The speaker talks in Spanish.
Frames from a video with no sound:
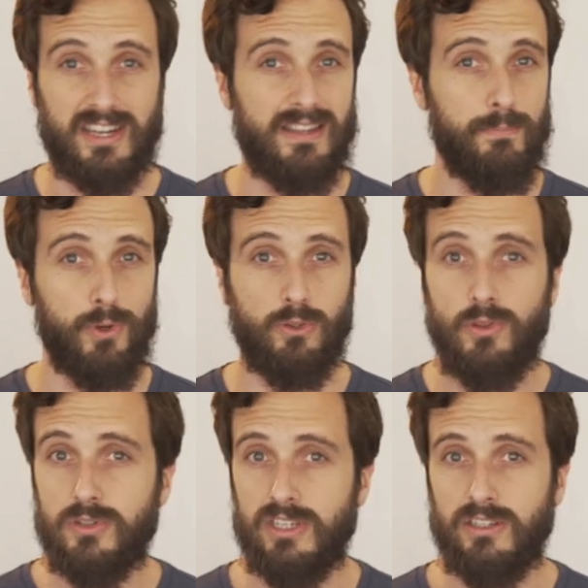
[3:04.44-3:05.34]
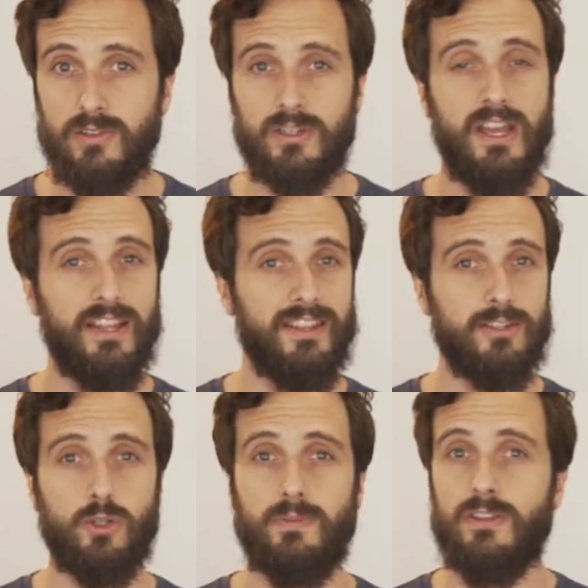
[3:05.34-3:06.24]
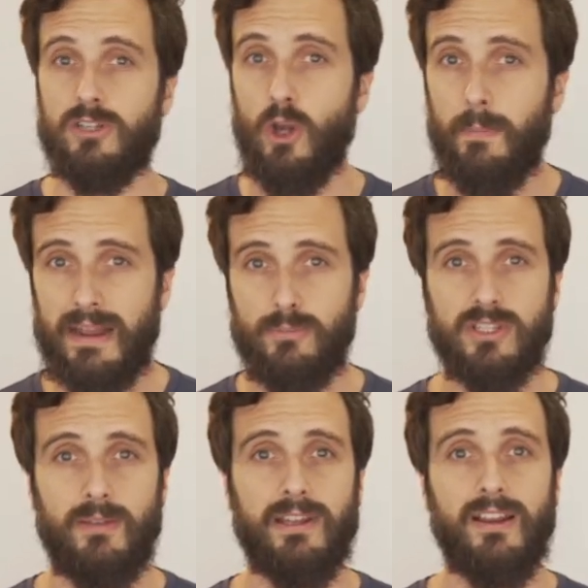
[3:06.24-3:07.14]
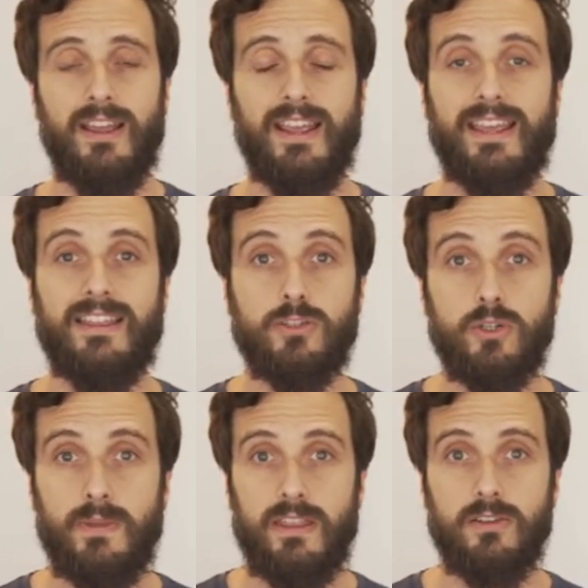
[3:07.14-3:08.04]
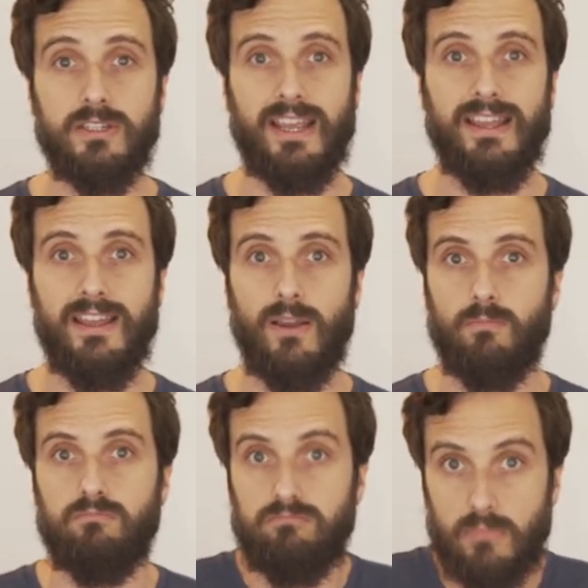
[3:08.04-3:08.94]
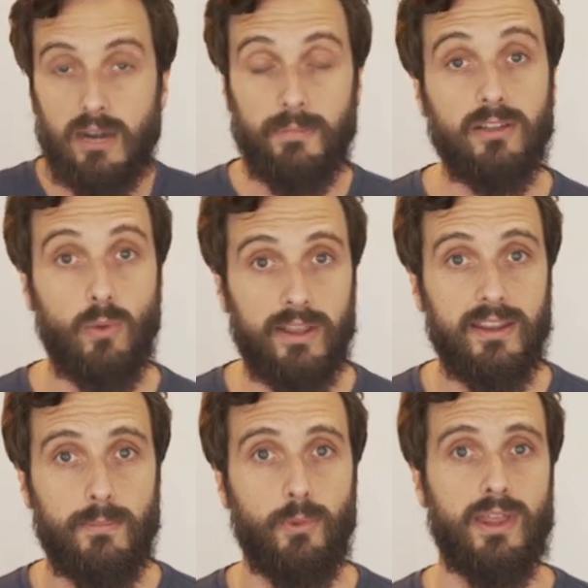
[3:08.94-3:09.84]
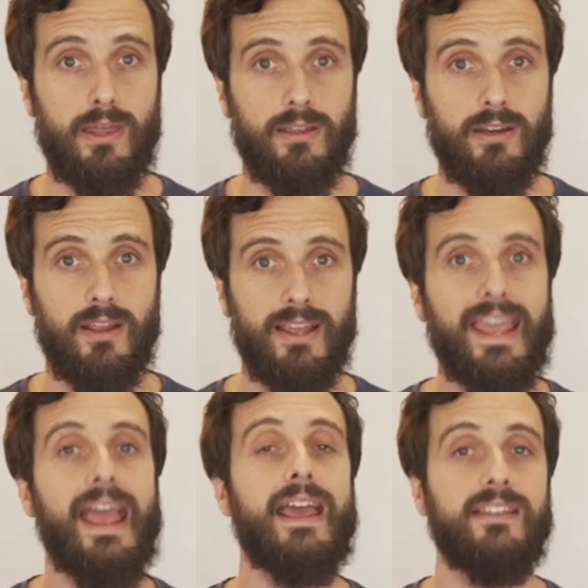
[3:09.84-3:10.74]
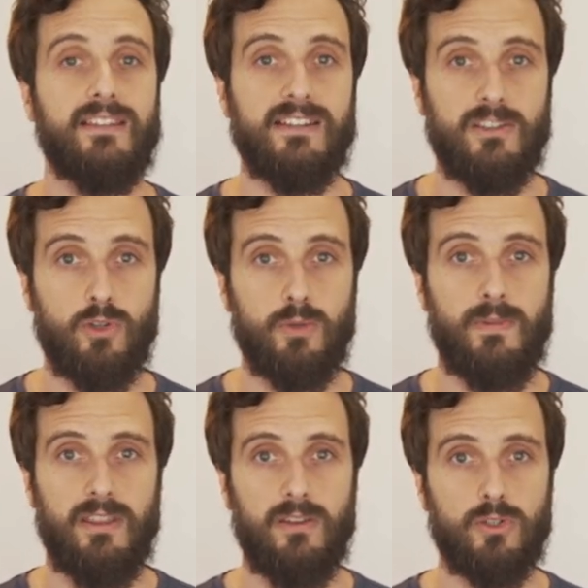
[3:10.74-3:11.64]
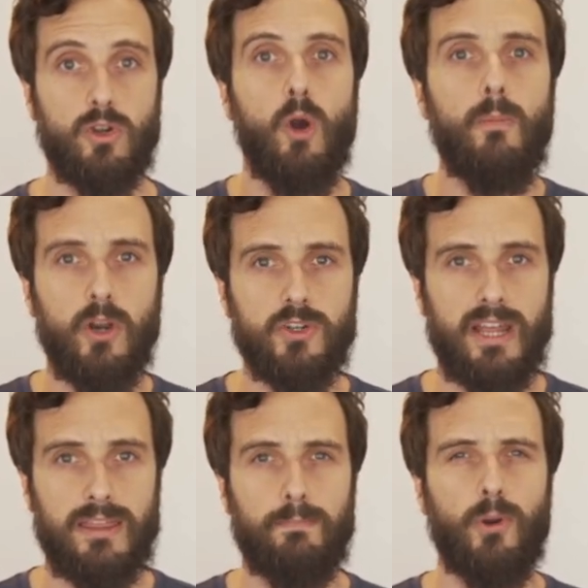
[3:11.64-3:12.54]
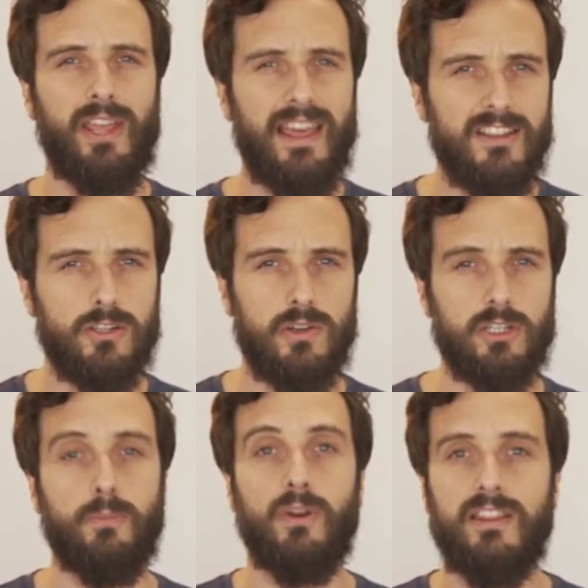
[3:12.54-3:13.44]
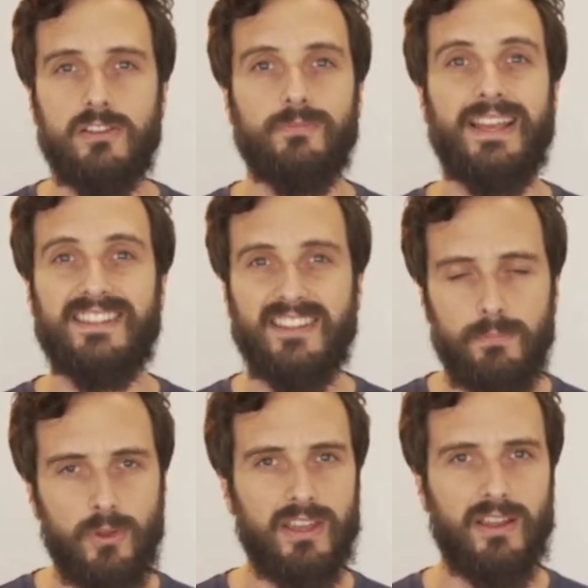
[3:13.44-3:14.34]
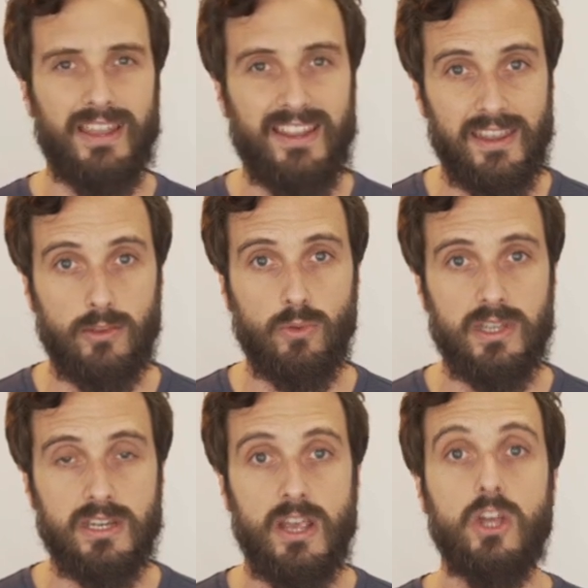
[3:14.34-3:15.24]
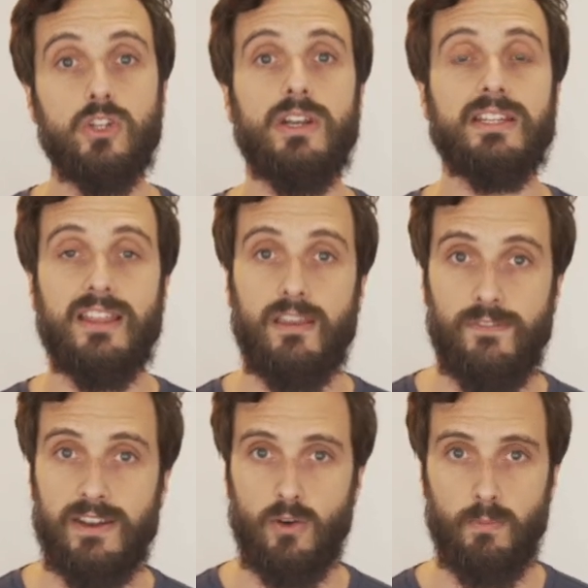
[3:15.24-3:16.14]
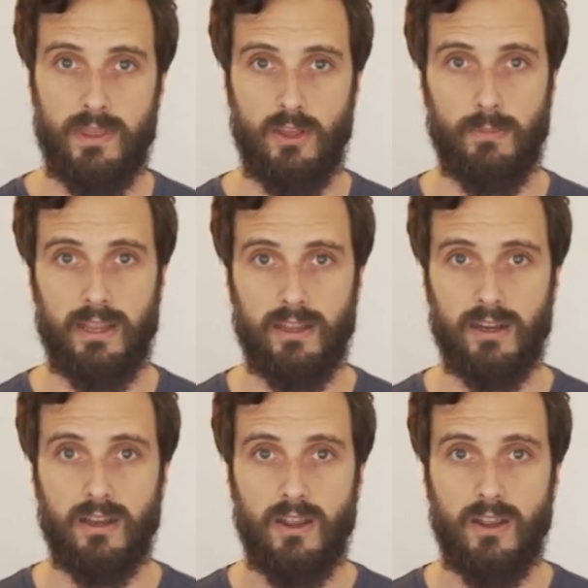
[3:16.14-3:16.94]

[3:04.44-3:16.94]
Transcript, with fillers: que están por todos sitios, de esos vídeos que no paramos de ver y de esos vídeos que realmente cualquiera puede hacer. ¿Qué hay detrás de esos vídeos? ¿Cómo los hacen? ¿Por qué ha dicho eso? ¿Por qué ha dicho? Ese tipo de inquietudes son las que definen un videomaker.